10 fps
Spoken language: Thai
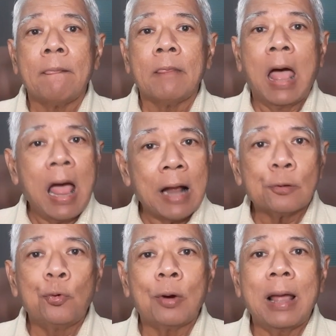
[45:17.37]
ถ้าหาก
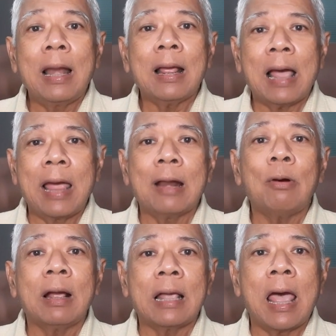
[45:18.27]
ถูกใครใครเขา
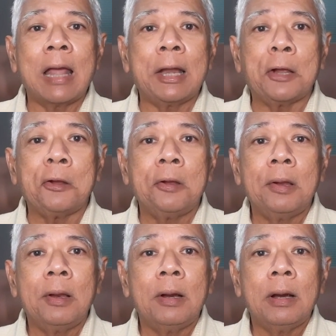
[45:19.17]
รังแกเนี่ย
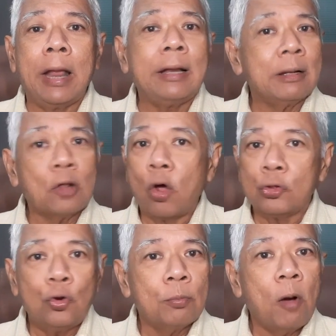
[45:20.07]
เองจะต่อ
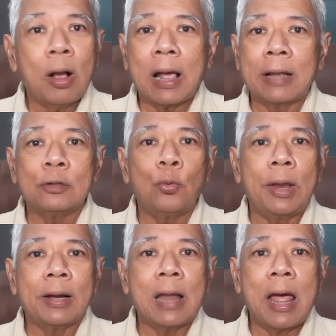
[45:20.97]
สู้ป้องกันตัว
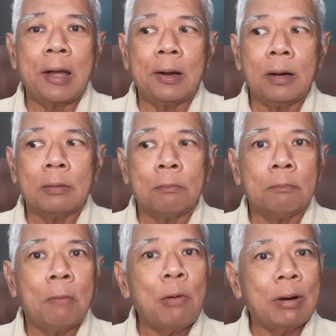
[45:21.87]
เองได้
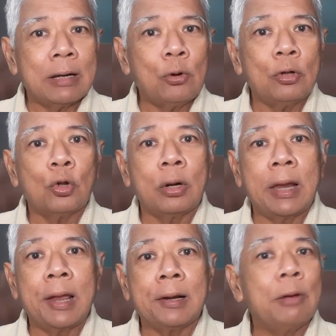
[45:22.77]
ไม่ว่าจะด้วยตน
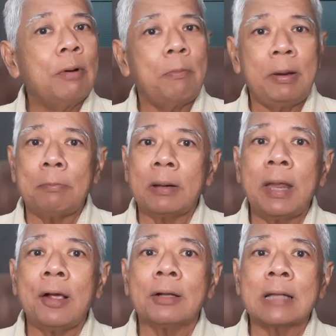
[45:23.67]
เองหรือว่ามิตรประเท
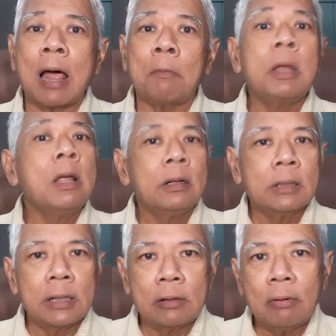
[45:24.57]
ศก็ตาม
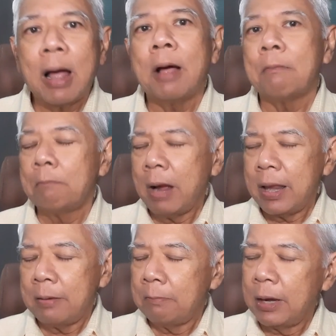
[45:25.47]
ถือว่าไม่
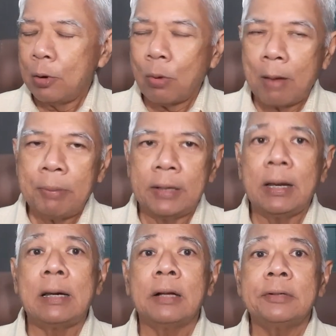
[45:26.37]
มีความผิดใด
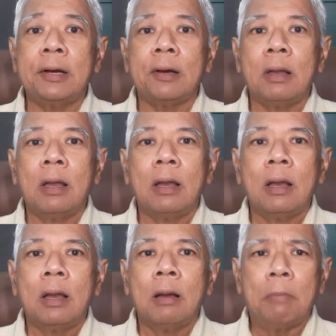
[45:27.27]
ทั้งสิ้น
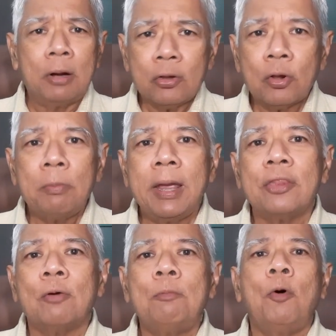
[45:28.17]
มันก็สมเห
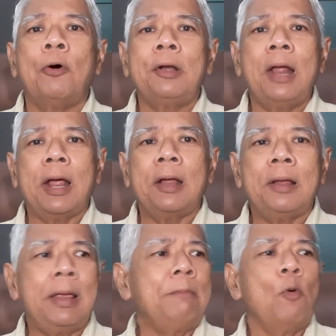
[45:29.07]
ตุสมผลอ่ะ
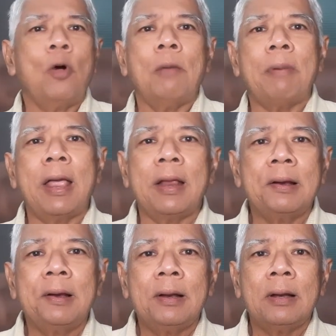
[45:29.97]
เองบุกเข้าไป
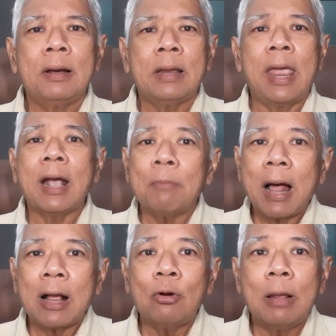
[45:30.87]
เขก
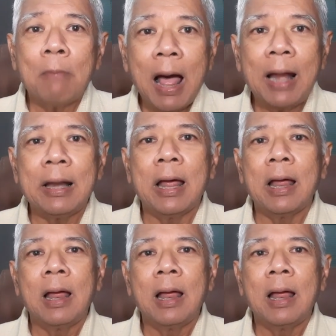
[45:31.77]
บาลเขาในบ้านอ่ะ